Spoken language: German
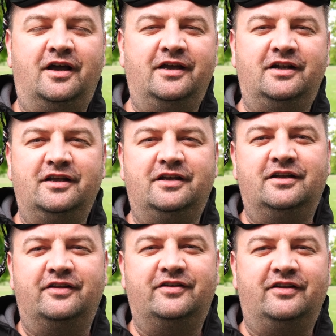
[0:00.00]
eigentlich
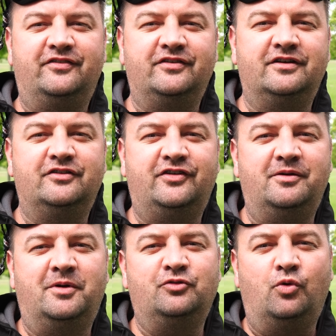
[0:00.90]
in das ganze
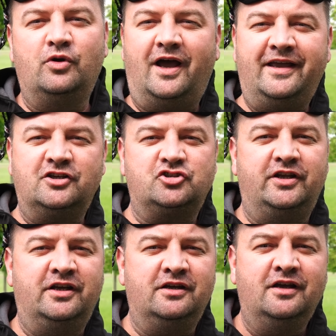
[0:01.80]
Thema Drohnen
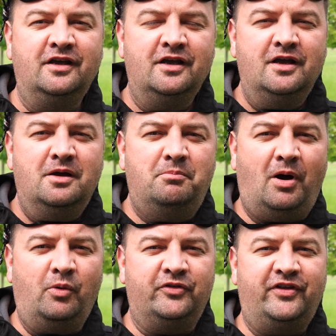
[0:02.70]
eingestiegen
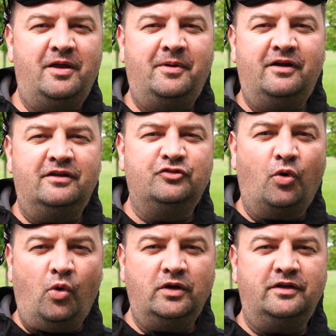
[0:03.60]
baue selber
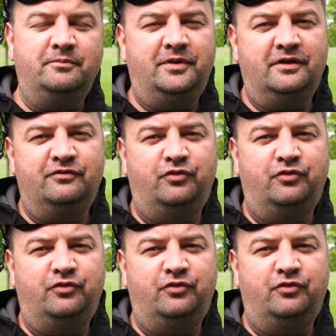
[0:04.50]
Drohnen, bin